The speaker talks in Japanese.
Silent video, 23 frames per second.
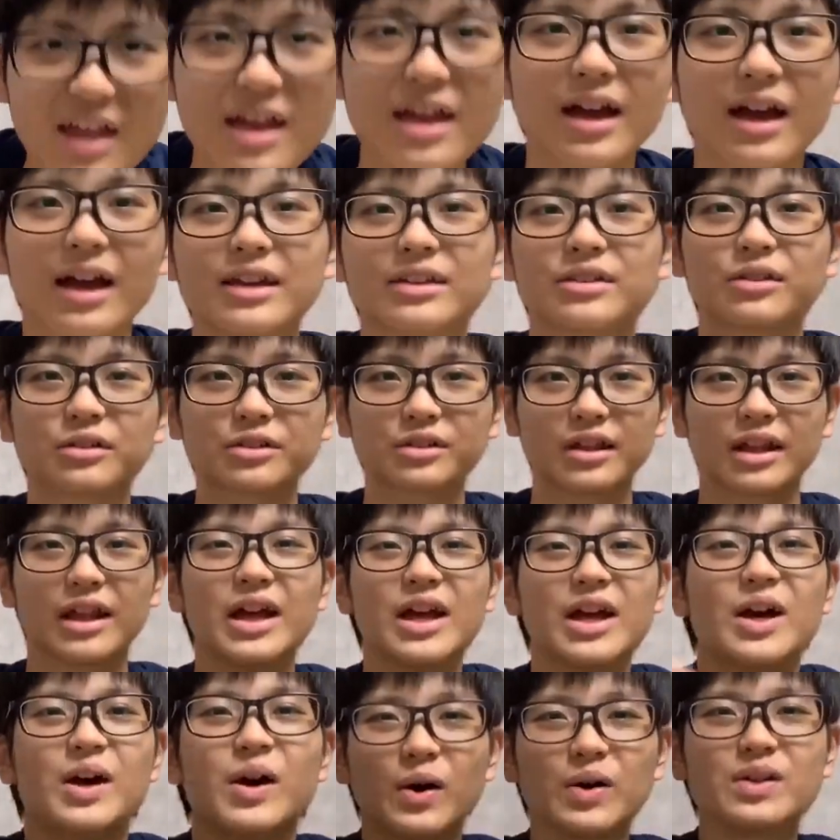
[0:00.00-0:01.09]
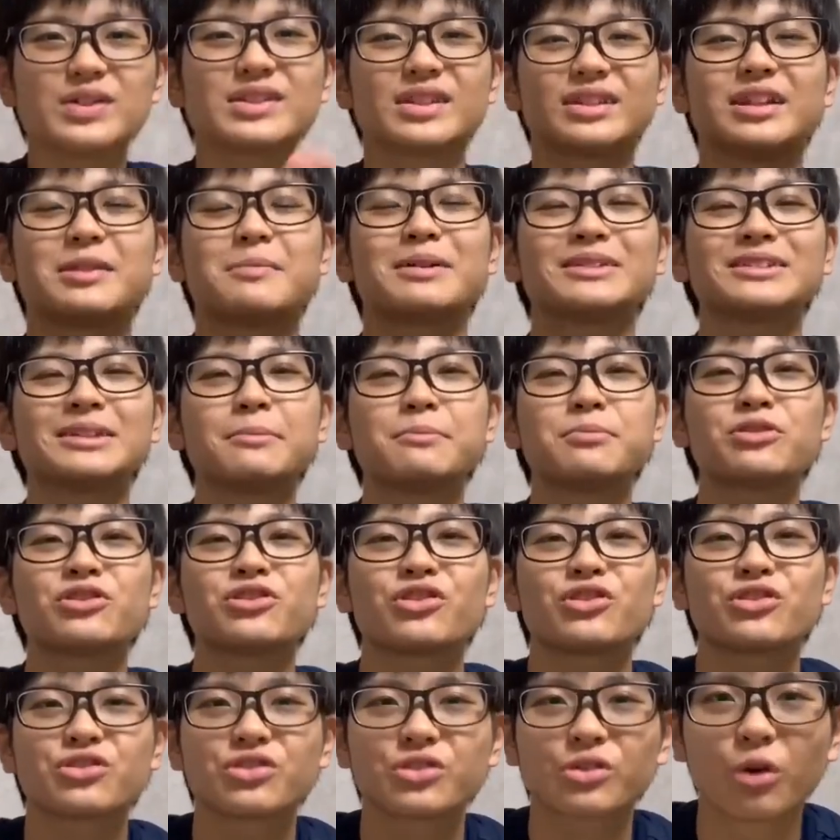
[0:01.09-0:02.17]
はい。ということで、本日の寝る前3分
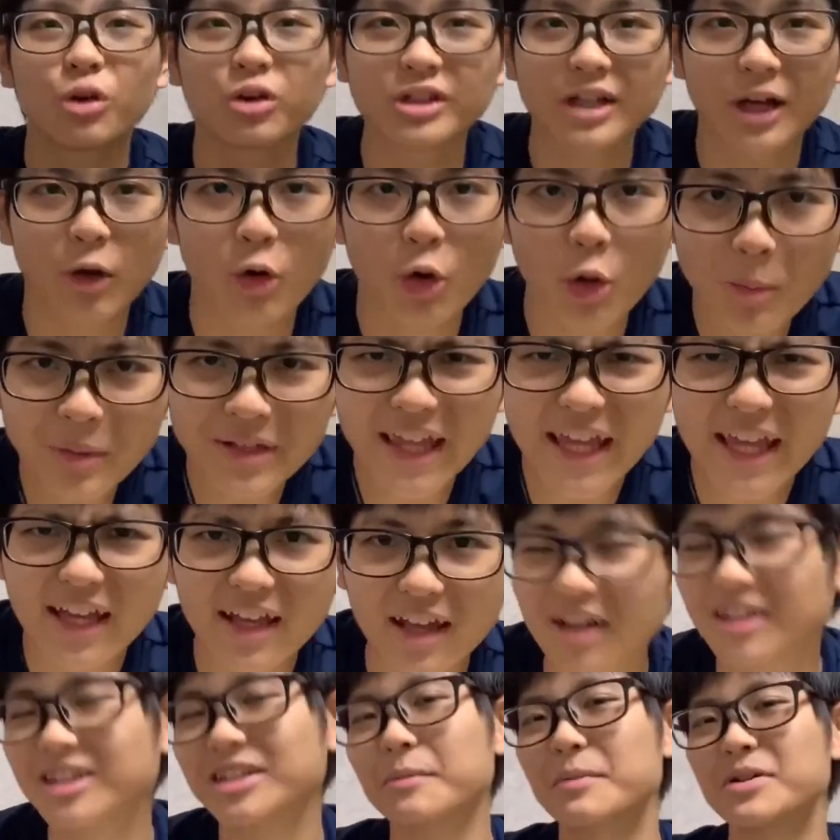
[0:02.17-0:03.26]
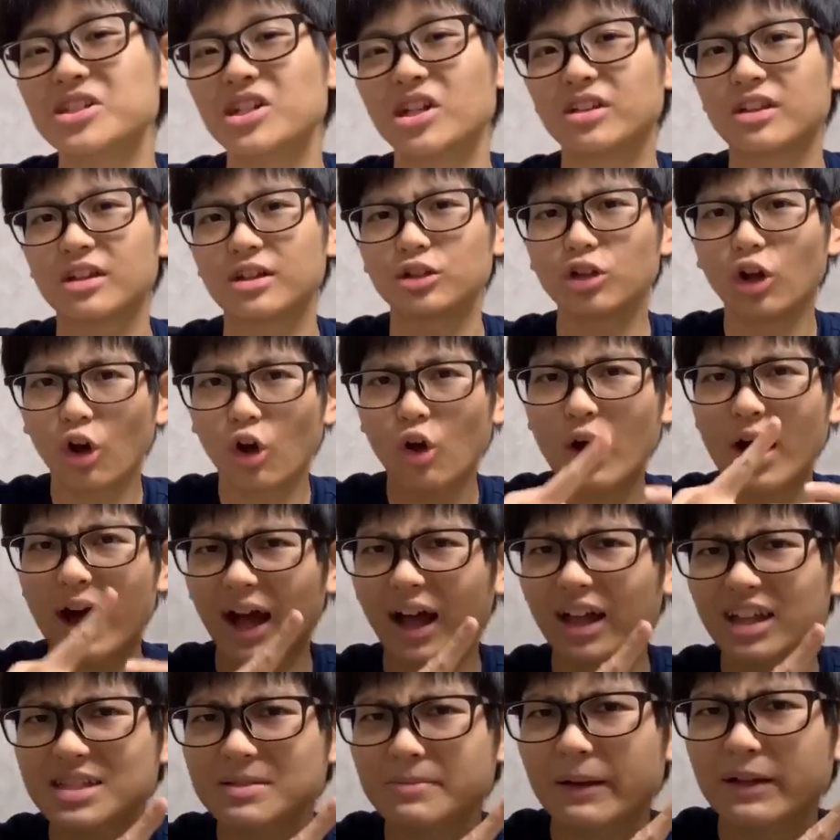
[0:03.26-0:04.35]
集中講義はここまで、かきたまチャンネルのあ
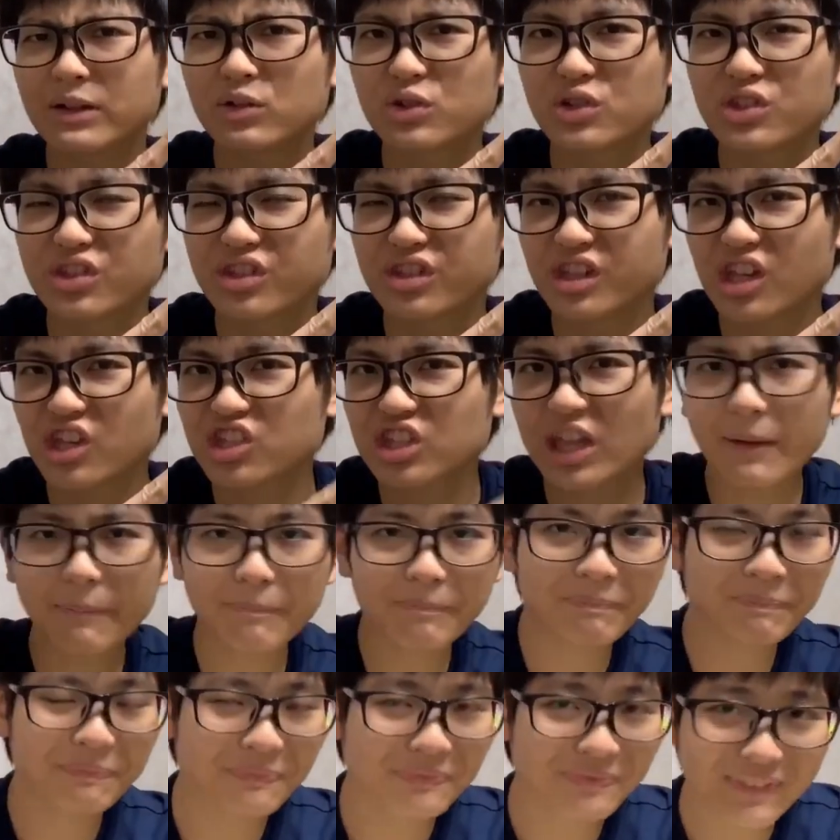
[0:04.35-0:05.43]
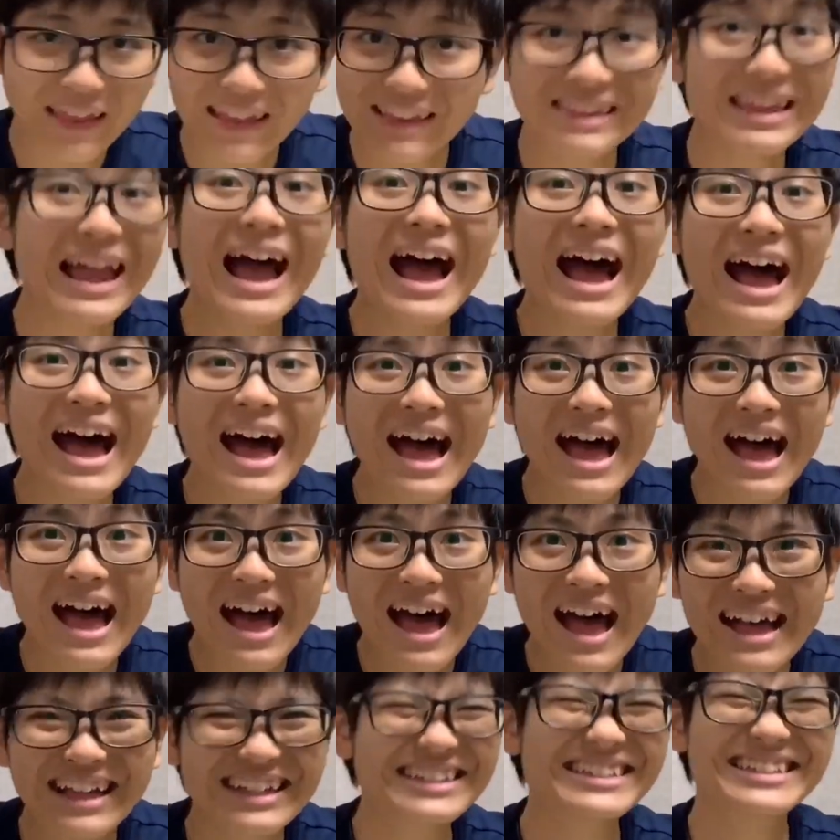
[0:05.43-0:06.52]
がつまゆうしんでした。たっ
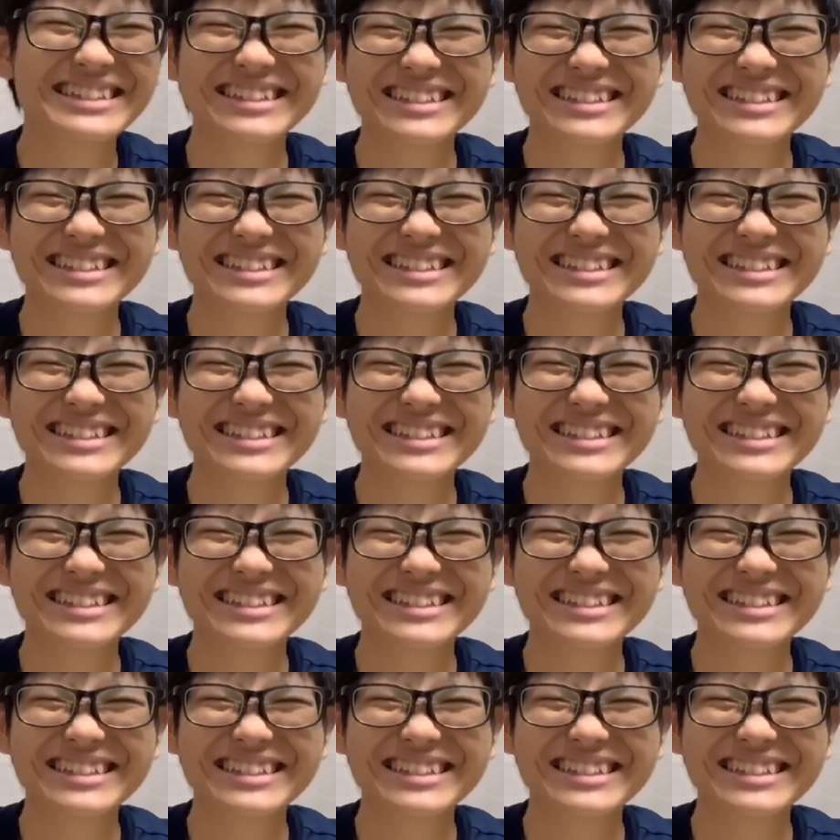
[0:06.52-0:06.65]
たー